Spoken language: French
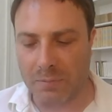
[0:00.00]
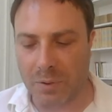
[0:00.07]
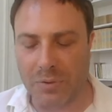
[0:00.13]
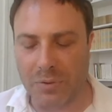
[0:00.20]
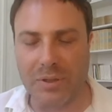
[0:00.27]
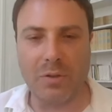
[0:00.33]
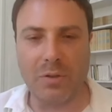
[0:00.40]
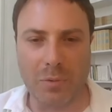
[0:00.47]

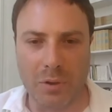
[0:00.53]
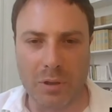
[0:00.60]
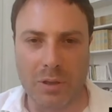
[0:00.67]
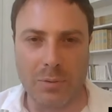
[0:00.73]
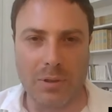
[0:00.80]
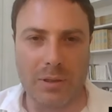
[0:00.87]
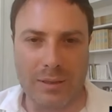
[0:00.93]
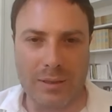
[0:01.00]
l'enseignement
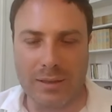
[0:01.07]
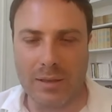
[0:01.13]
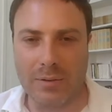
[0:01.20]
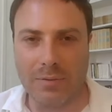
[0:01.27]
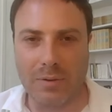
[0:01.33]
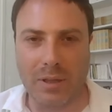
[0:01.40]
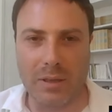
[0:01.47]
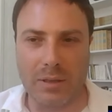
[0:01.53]
qui nous était
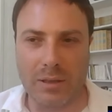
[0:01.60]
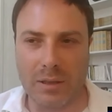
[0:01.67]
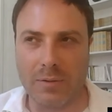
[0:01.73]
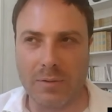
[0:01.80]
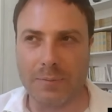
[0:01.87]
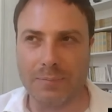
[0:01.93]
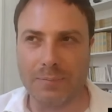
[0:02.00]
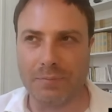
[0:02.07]
délivré
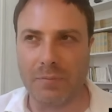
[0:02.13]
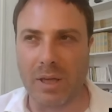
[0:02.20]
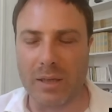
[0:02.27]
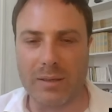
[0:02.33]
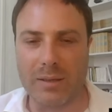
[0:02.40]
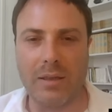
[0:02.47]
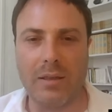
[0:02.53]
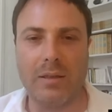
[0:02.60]
était
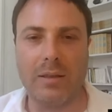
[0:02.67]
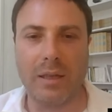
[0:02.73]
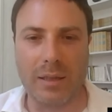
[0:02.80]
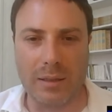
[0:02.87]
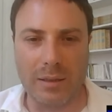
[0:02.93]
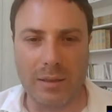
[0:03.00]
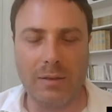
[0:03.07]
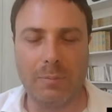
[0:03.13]
assez
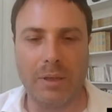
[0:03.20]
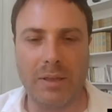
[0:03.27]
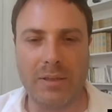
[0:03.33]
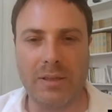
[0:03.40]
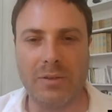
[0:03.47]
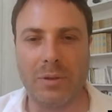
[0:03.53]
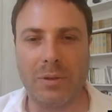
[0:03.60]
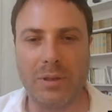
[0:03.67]
technique,
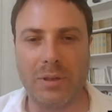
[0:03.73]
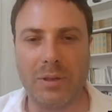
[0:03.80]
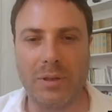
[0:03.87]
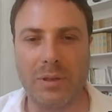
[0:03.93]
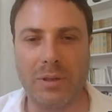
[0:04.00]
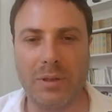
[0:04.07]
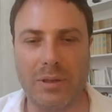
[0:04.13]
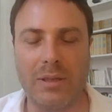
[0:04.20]
basé sur des
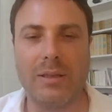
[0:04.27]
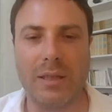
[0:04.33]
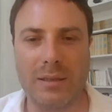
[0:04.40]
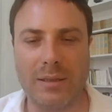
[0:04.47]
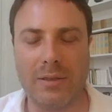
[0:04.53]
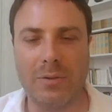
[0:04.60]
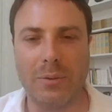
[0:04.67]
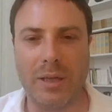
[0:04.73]
exercices
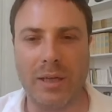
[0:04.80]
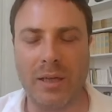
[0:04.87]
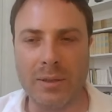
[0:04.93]
scolaires,